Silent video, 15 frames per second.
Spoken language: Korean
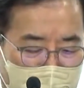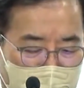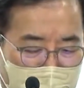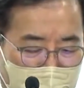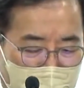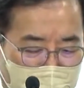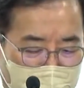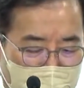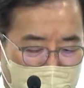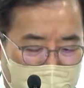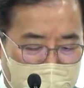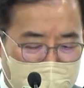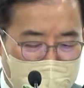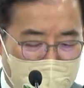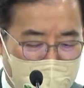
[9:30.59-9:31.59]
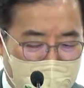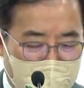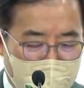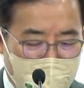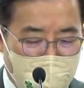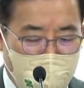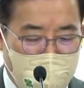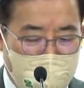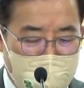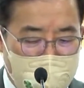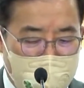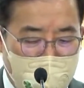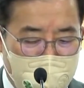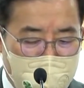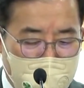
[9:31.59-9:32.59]
아웃링크의 효과를
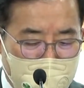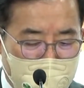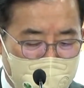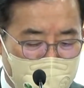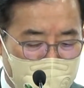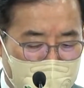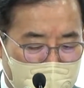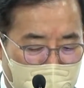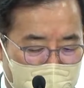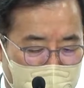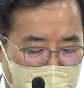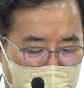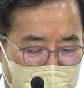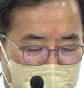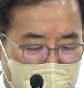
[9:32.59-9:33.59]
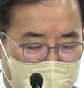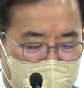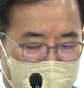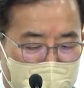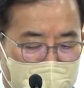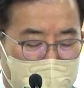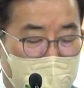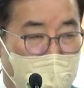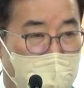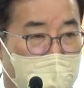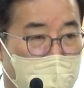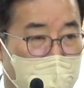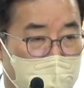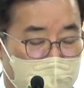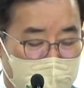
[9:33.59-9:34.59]
세밀하게 분석하며 전면
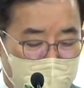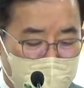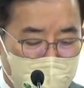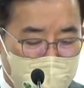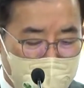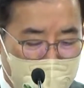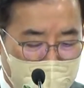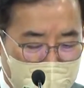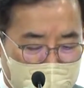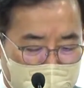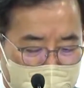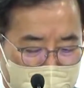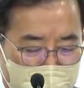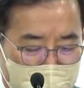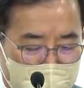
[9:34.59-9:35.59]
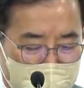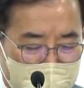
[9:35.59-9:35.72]
전환을 준비하겠습니다.